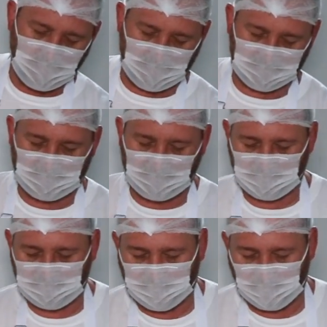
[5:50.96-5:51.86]
A tripa
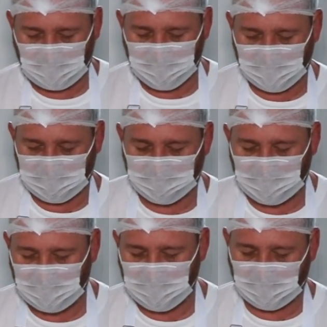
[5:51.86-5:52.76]
de porco é mais
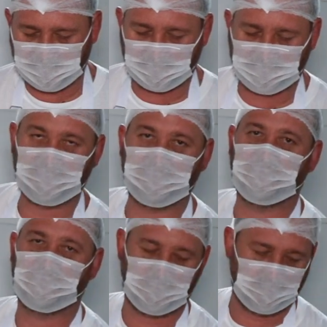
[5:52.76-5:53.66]
fininha, mais sensível.